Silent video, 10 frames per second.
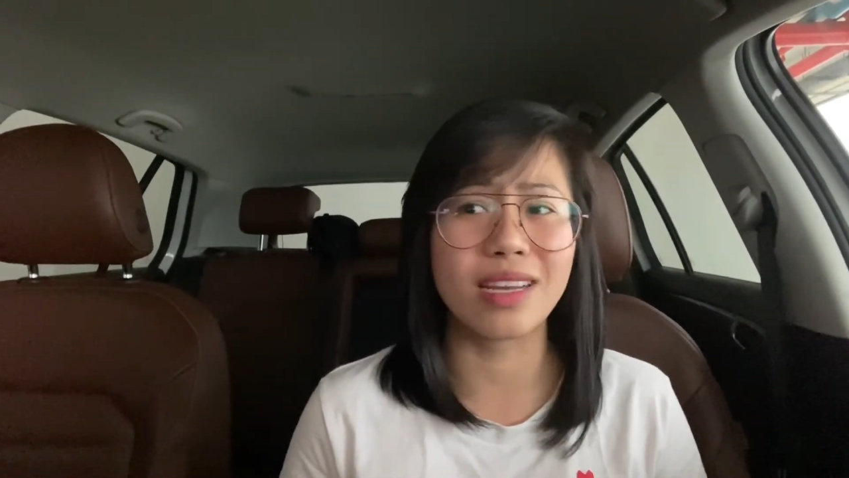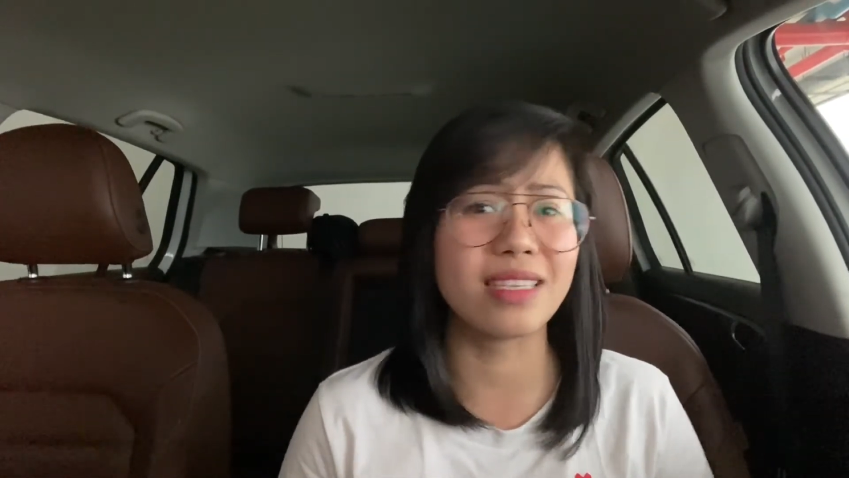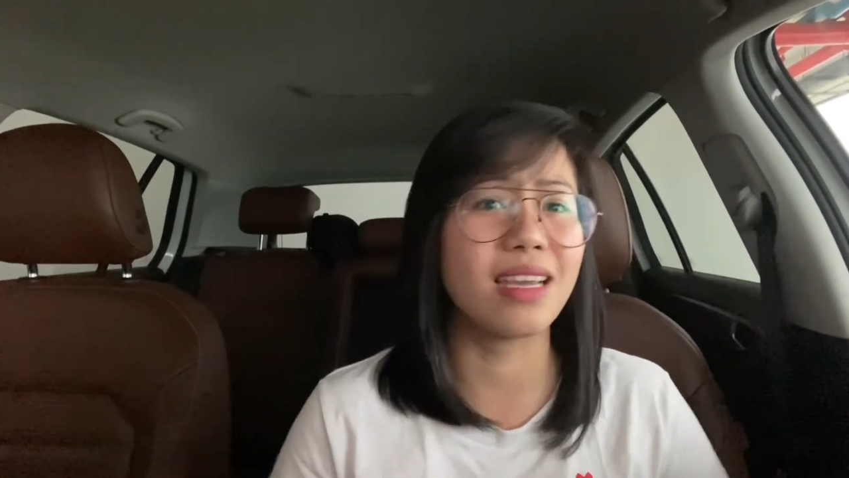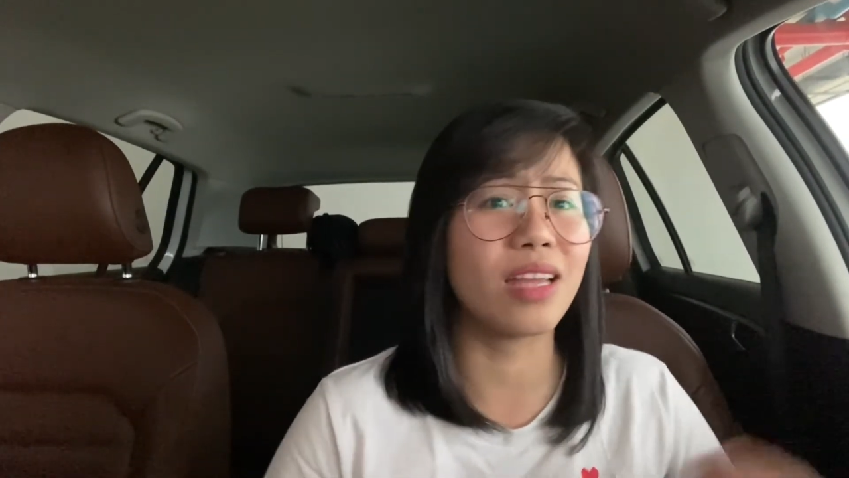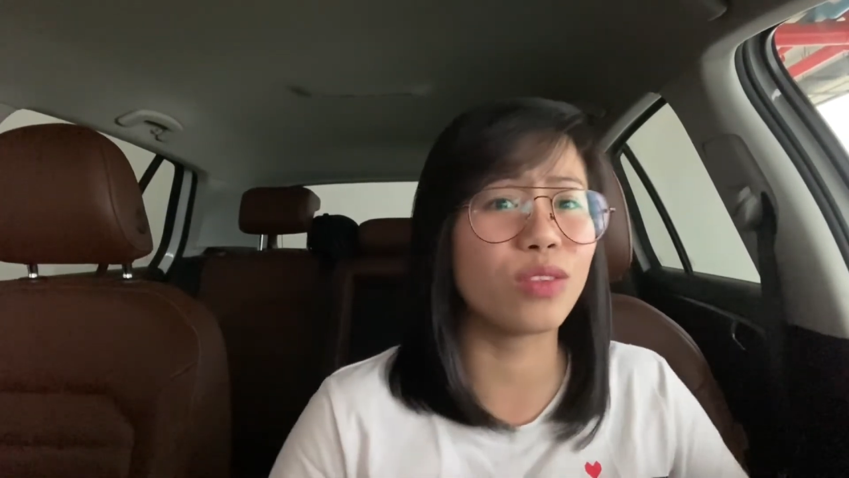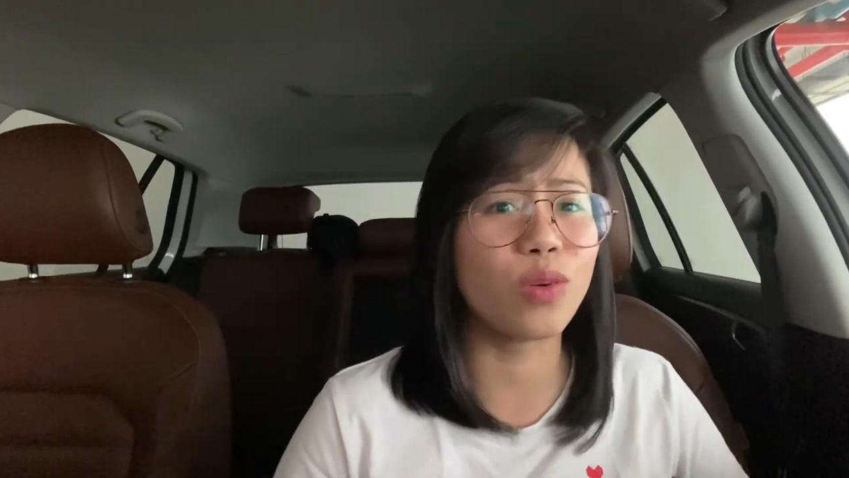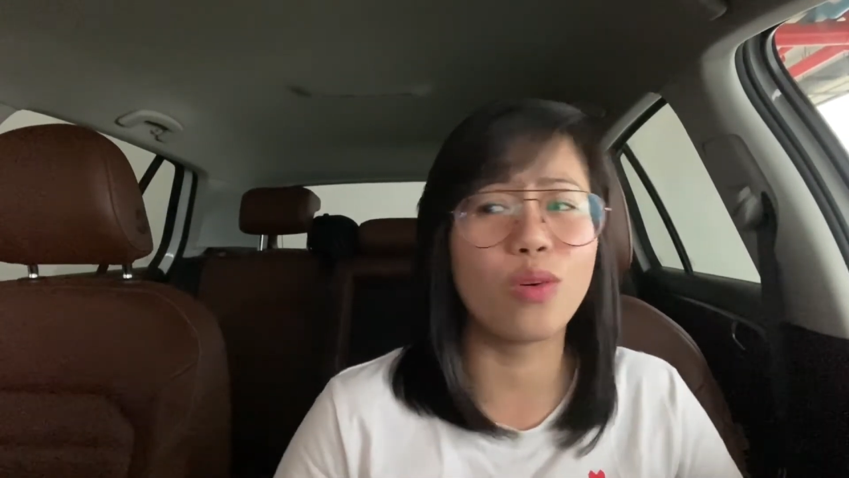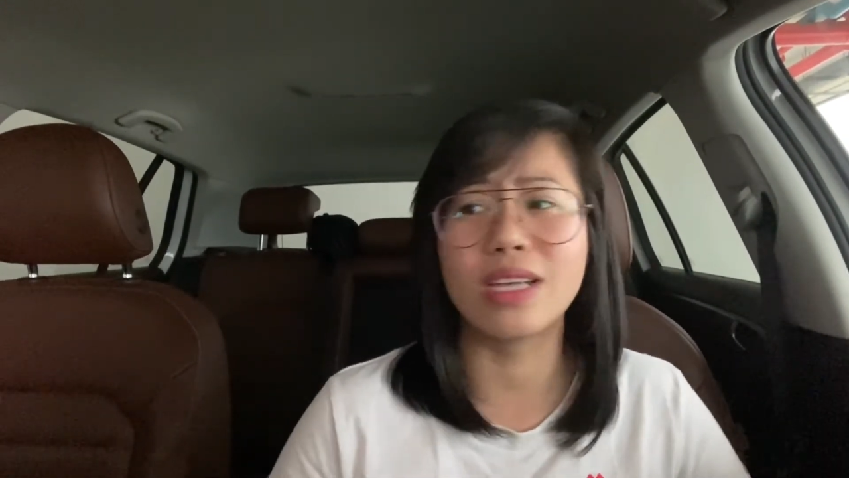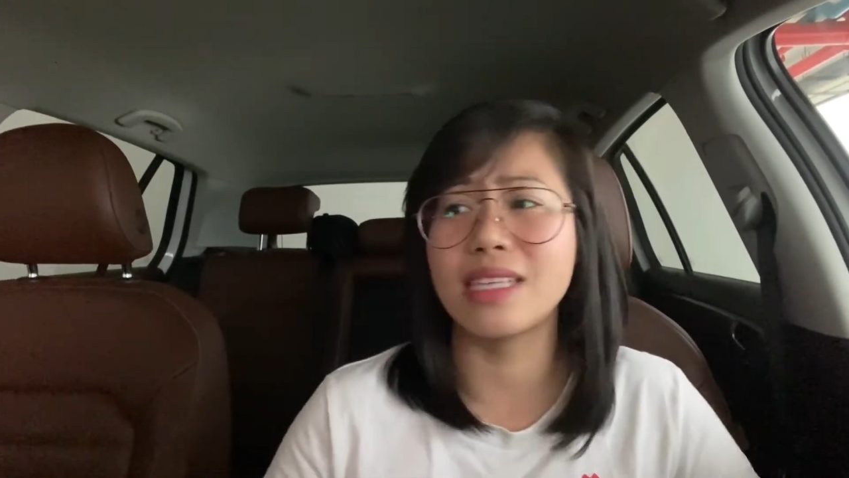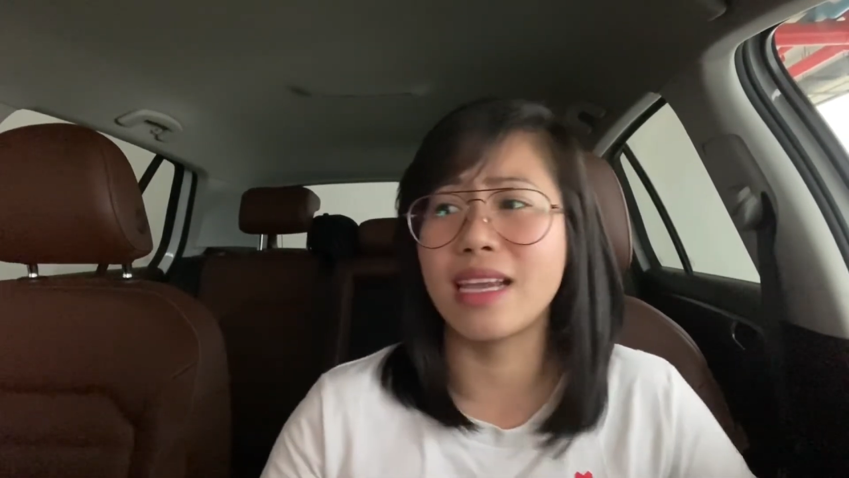Kasi
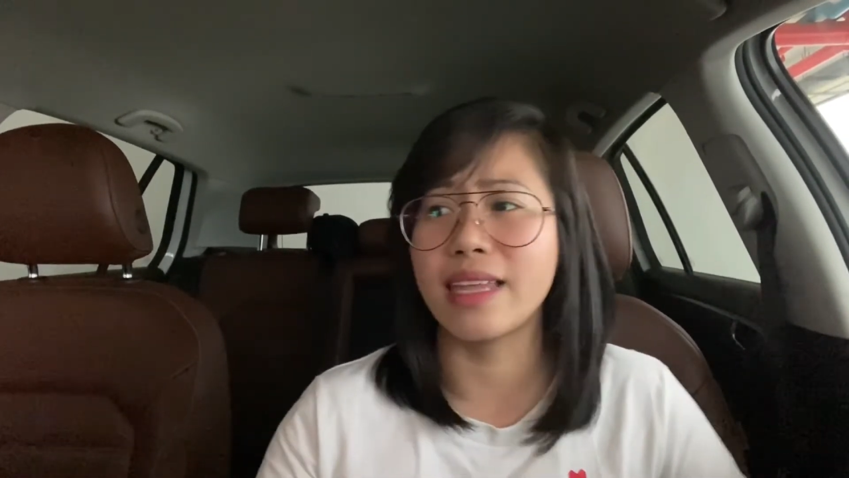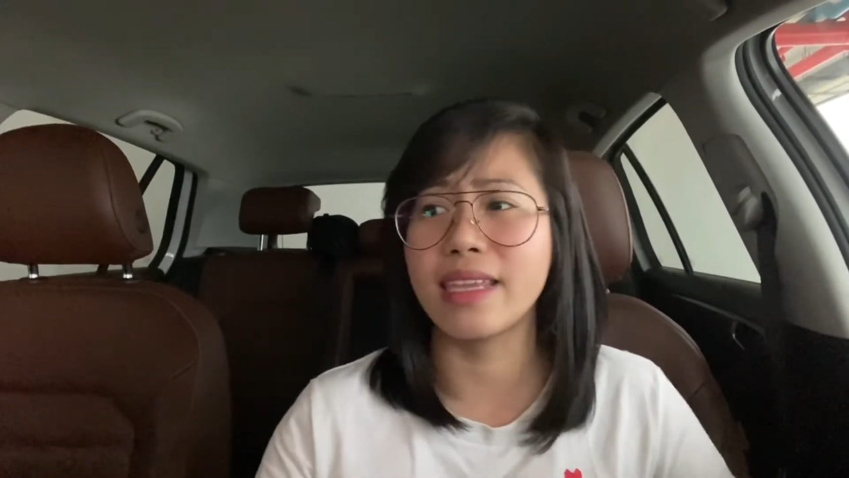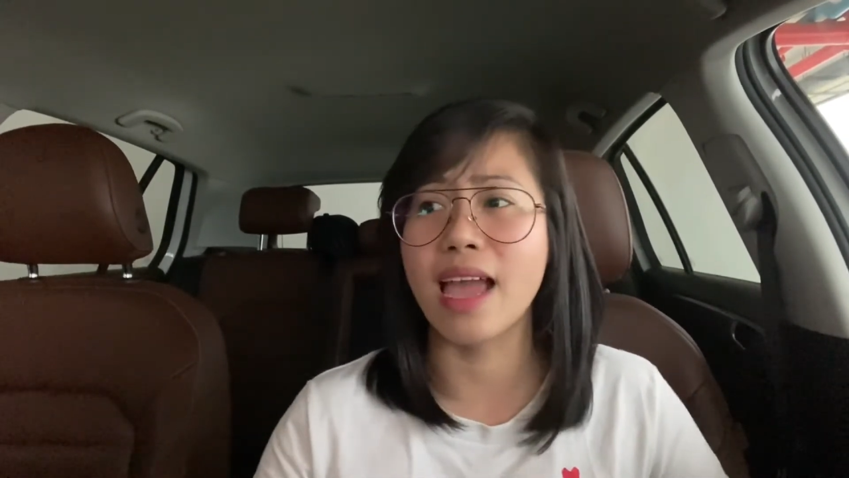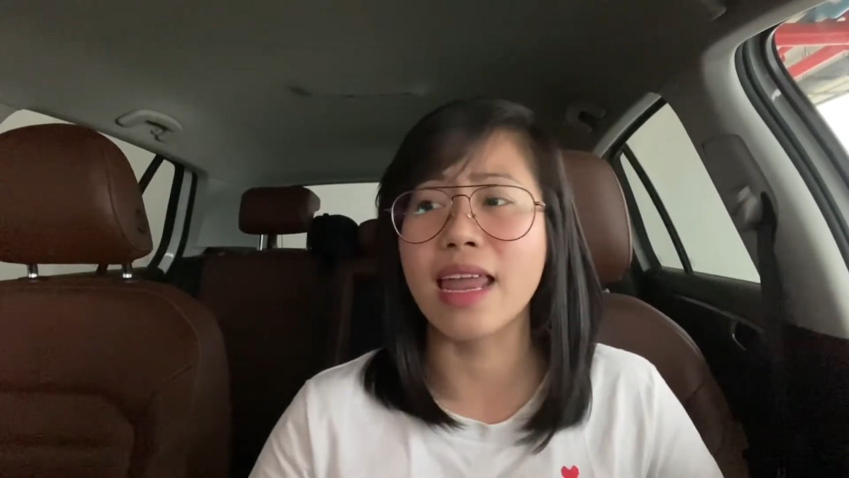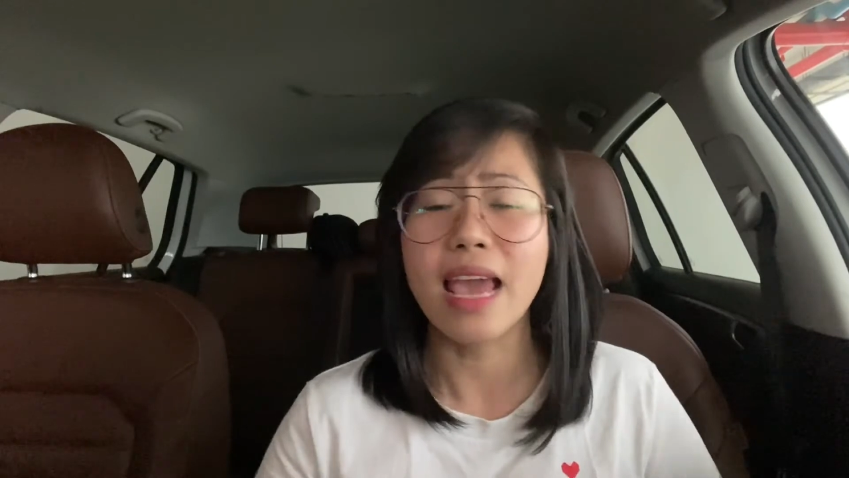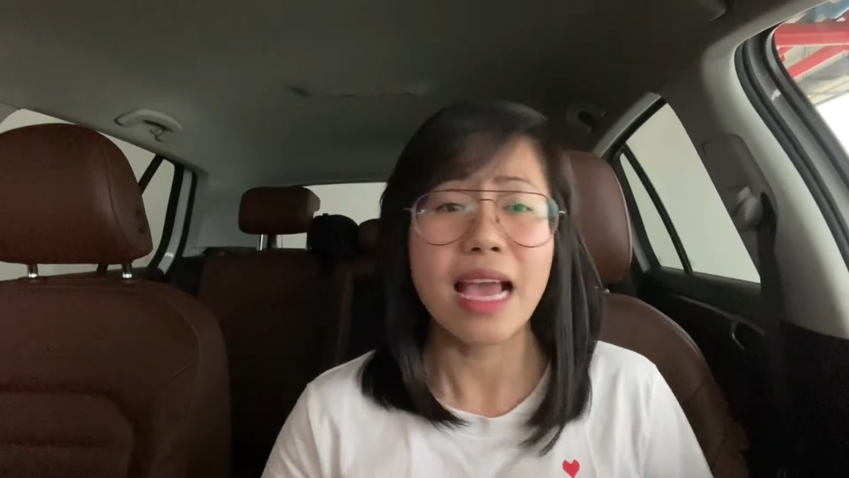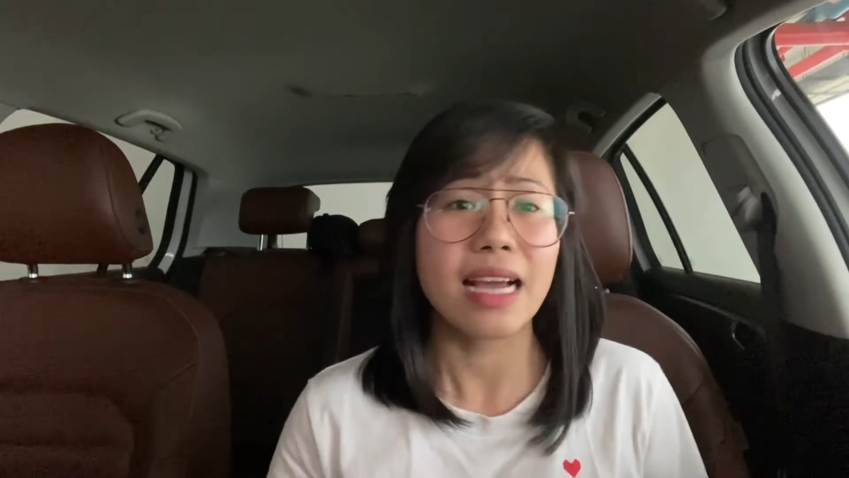ganto, kasi ganyan,